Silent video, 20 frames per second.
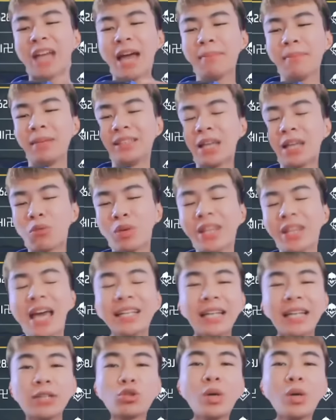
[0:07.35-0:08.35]
nay mình đã quyết
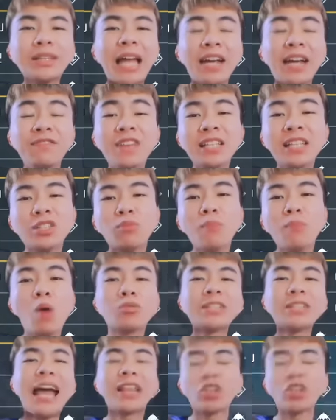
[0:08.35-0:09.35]
định là cho thành viên trong
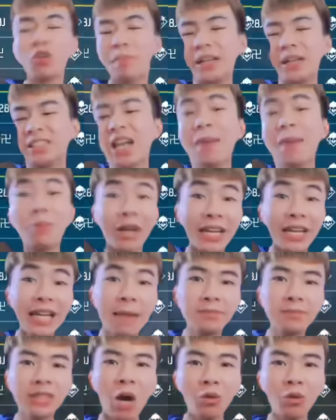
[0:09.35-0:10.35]
bốc chat của mình chơi một cái
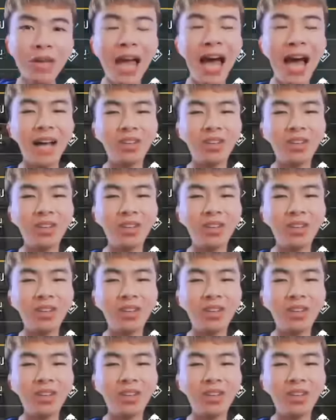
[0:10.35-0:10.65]
game show nhá.